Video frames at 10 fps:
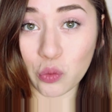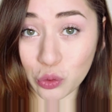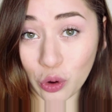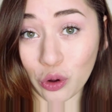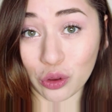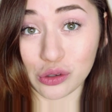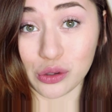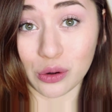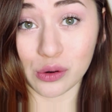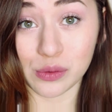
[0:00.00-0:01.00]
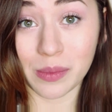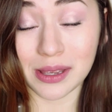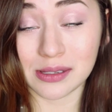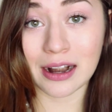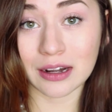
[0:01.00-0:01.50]
uno o dos tonos
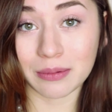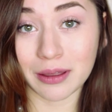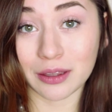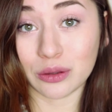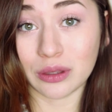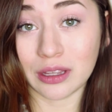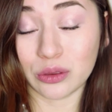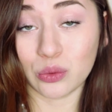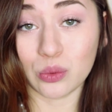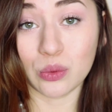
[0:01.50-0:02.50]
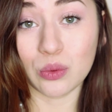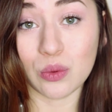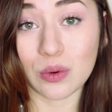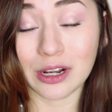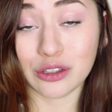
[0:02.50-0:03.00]
más arriba de,
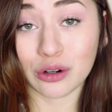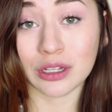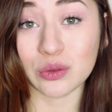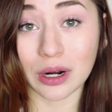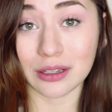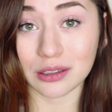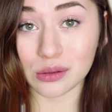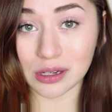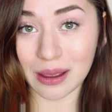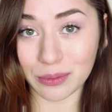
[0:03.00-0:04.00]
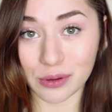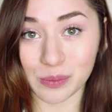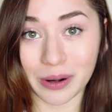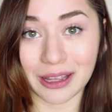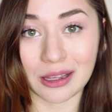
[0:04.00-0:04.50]
tu, el tono natural de tus labios
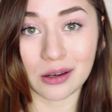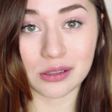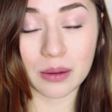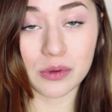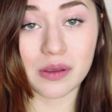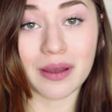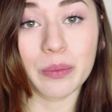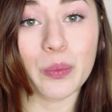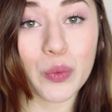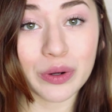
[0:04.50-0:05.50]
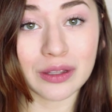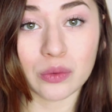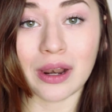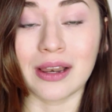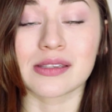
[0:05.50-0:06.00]
para que los labios se vean muy
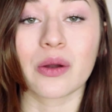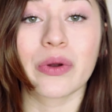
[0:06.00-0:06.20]
naturales.